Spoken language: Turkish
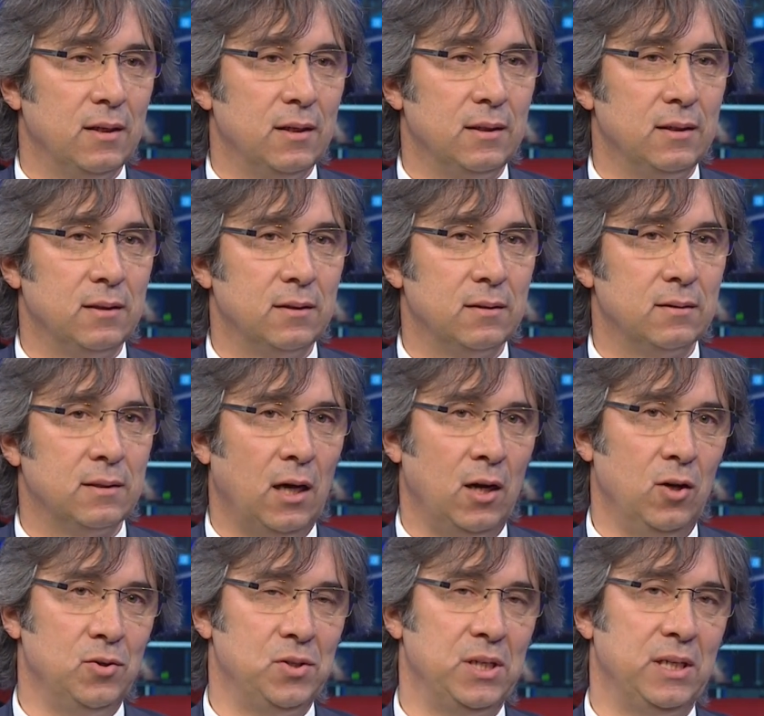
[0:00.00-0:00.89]
e,
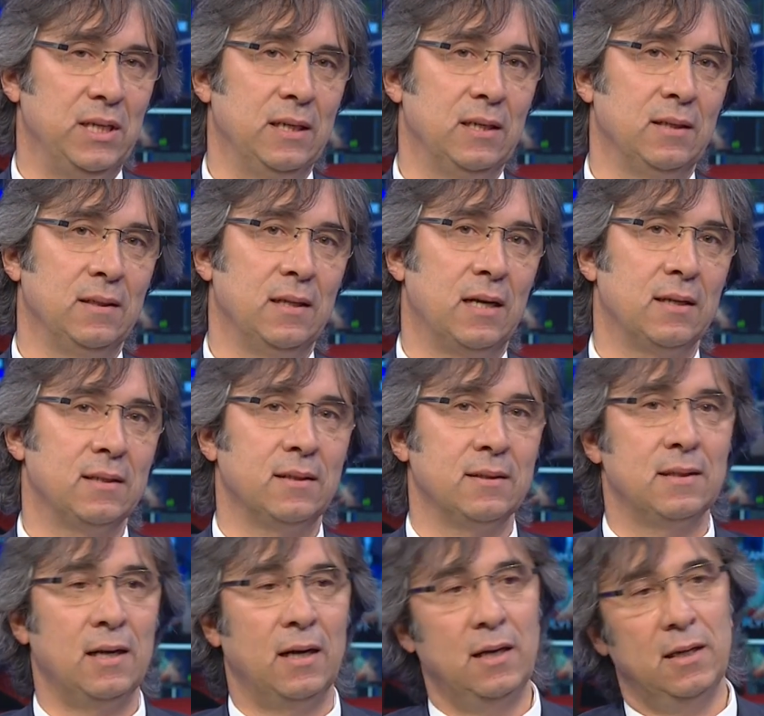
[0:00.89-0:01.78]
daha önceki
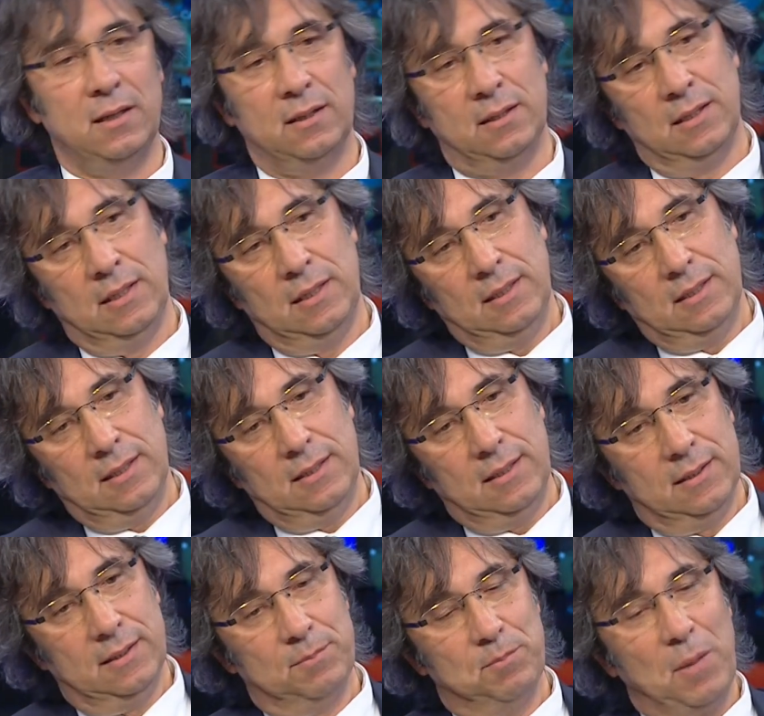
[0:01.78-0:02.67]
yıllarda daha
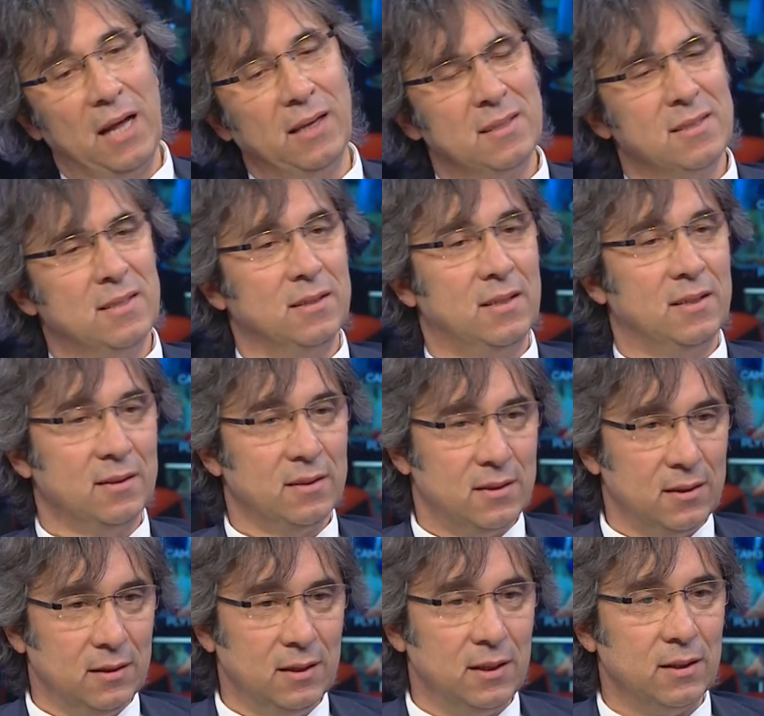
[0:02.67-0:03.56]
ee, belki
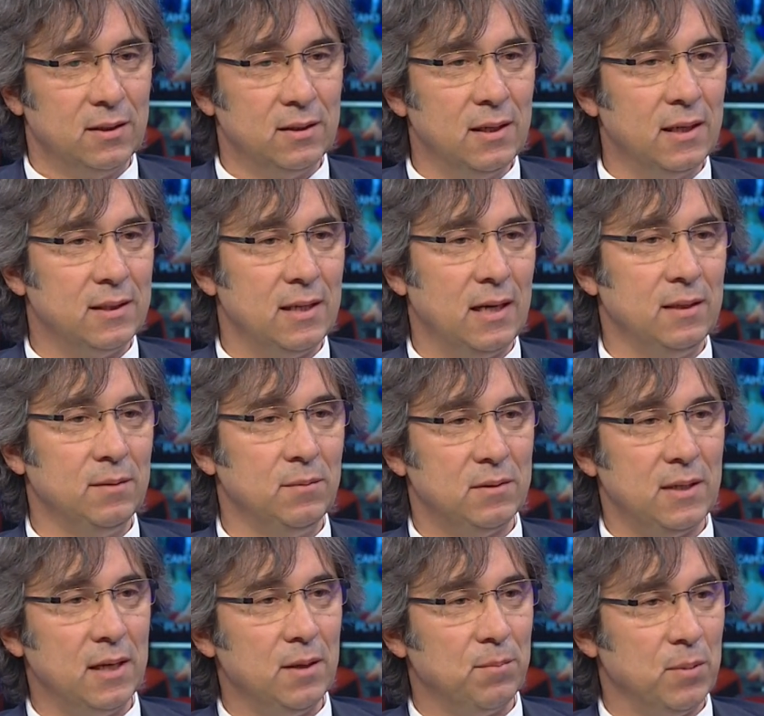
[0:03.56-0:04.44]
sıkıntılıydı.
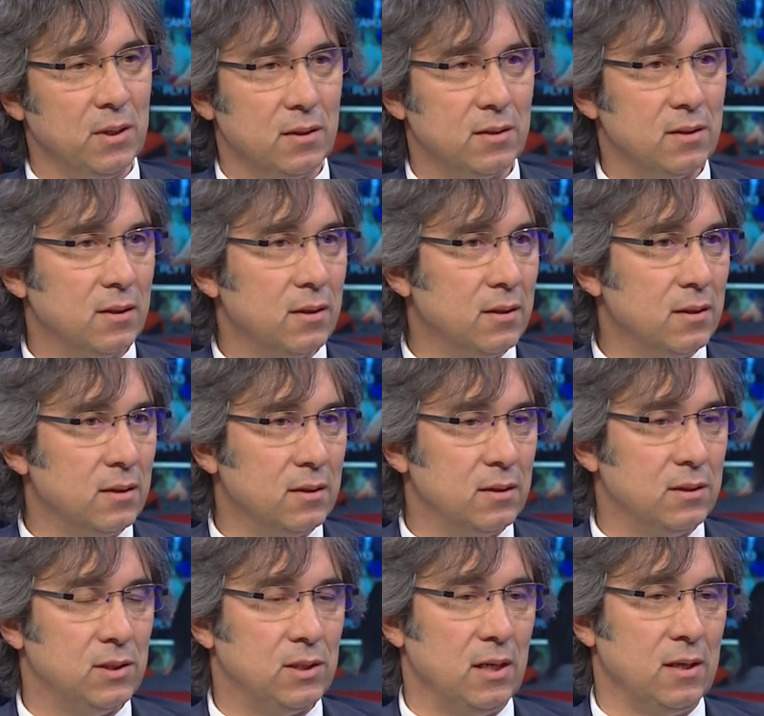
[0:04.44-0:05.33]
Neden? Tek bir
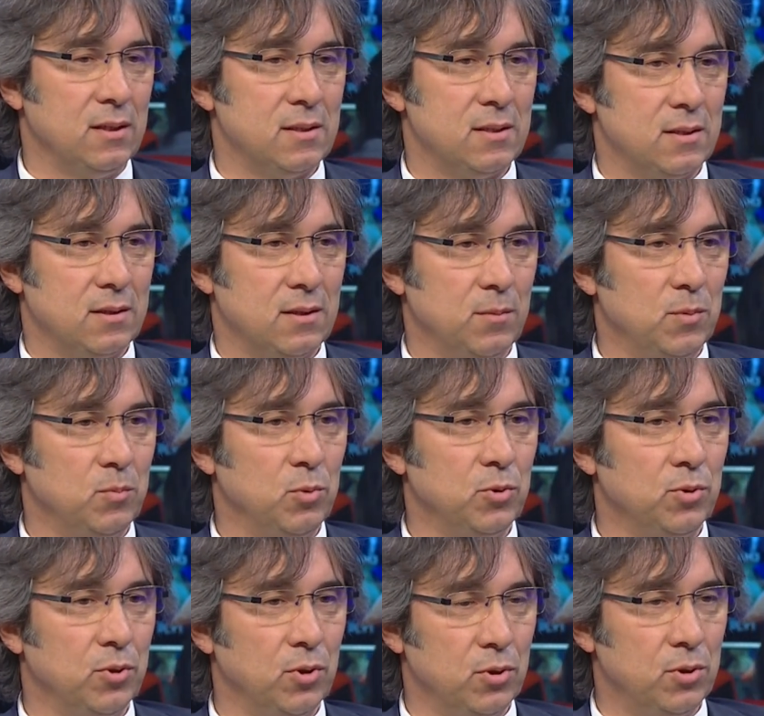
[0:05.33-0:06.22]
e, şans gibi
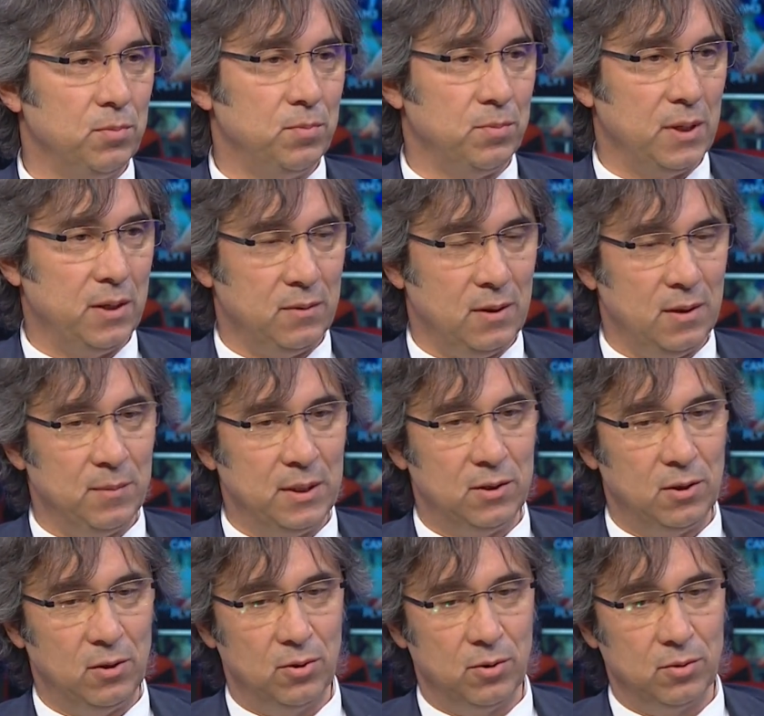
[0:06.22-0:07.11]
bunu görüp devam
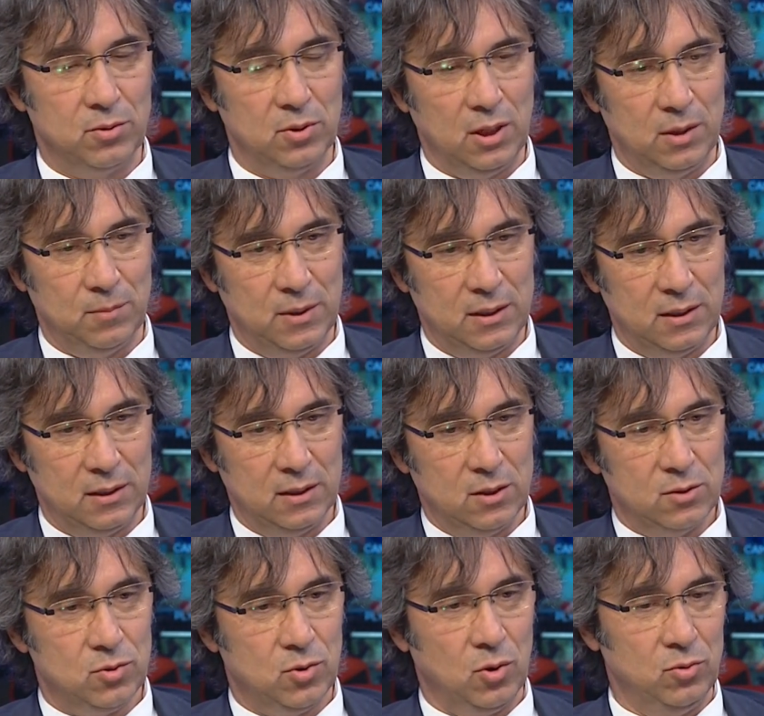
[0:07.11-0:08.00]
ediliyordu ama
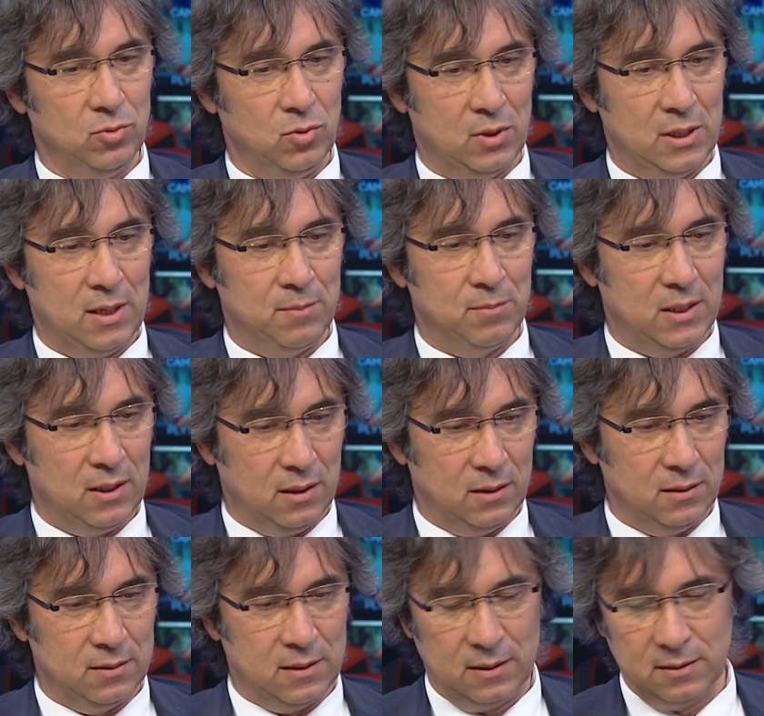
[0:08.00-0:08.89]
son dönemde
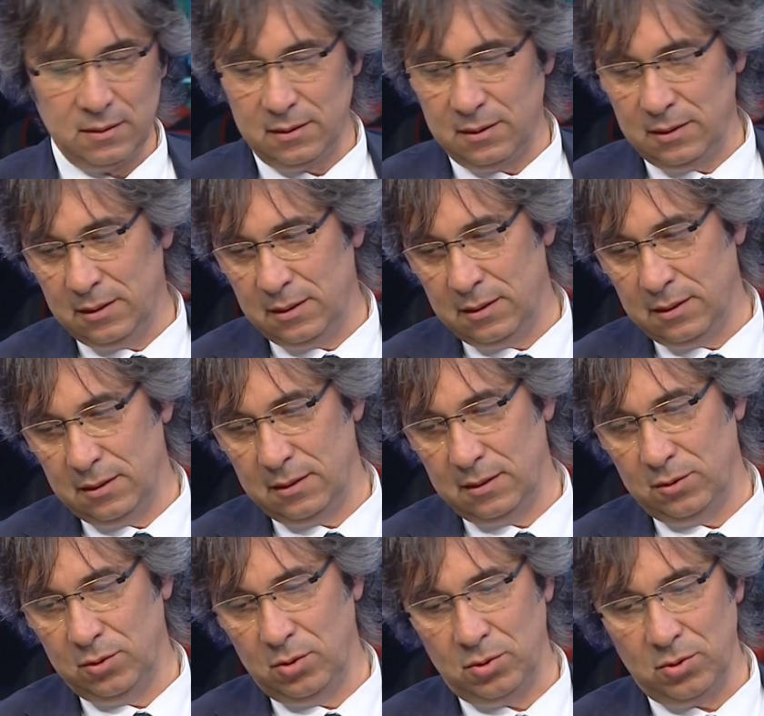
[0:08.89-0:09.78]
alınan e,
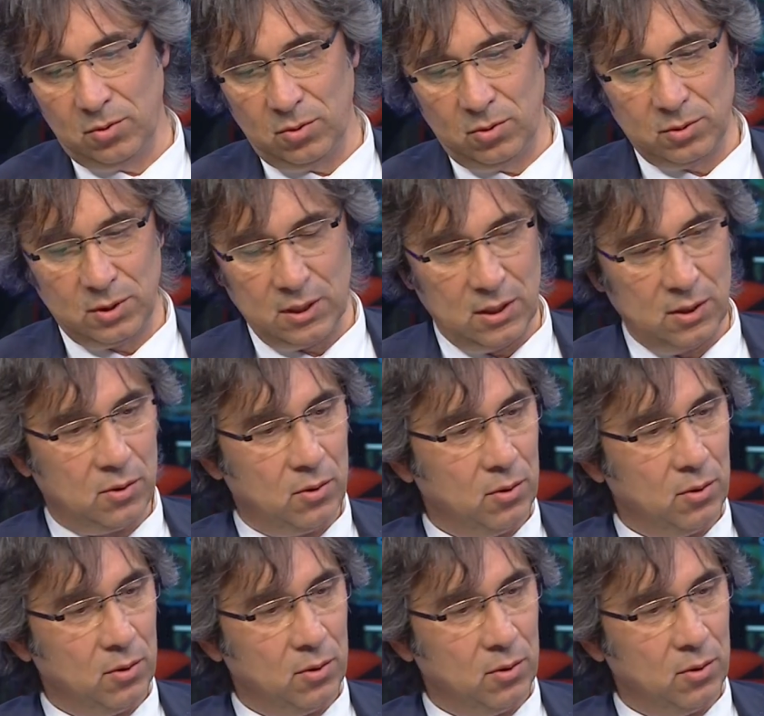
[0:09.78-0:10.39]
YÖK'ün ortaya